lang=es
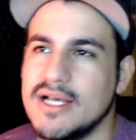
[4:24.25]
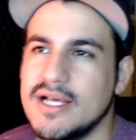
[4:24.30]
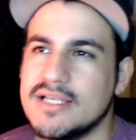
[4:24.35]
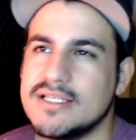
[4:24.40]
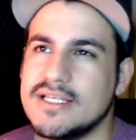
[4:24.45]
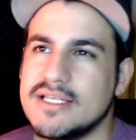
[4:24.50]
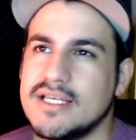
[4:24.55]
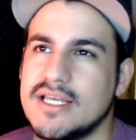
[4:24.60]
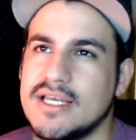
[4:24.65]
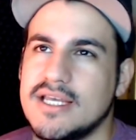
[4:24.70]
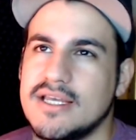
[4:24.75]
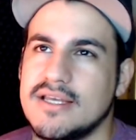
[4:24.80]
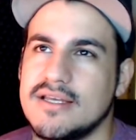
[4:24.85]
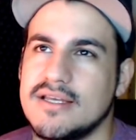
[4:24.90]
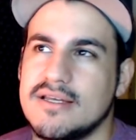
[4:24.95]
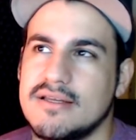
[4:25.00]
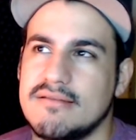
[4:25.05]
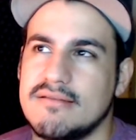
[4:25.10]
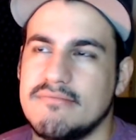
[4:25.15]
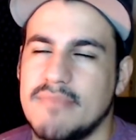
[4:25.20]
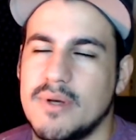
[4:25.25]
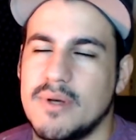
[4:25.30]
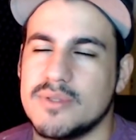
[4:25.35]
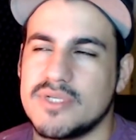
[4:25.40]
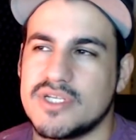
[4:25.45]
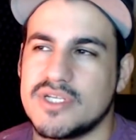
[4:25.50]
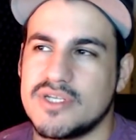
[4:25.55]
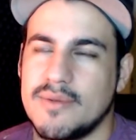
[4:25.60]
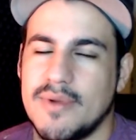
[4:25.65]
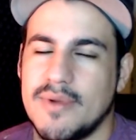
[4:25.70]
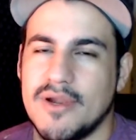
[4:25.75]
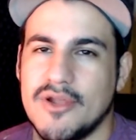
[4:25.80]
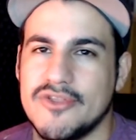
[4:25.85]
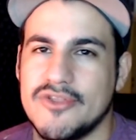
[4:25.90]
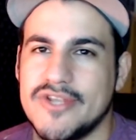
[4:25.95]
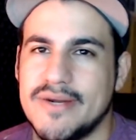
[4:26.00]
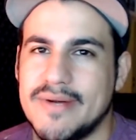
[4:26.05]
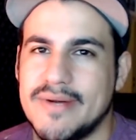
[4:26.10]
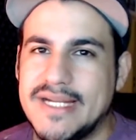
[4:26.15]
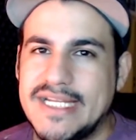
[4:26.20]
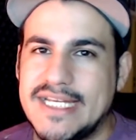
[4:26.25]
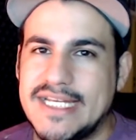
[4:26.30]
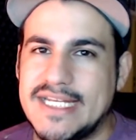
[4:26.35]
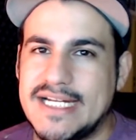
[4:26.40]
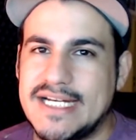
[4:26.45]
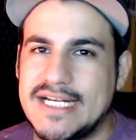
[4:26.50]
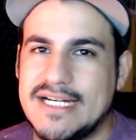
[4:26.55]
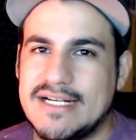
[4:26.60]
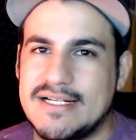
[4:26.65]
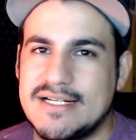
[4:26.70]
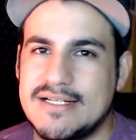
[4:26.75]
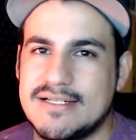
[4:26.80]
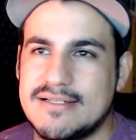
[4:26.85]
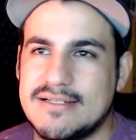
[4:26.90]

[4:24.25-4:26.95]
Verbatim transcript: Así que vamos a llamarlo de otra manera.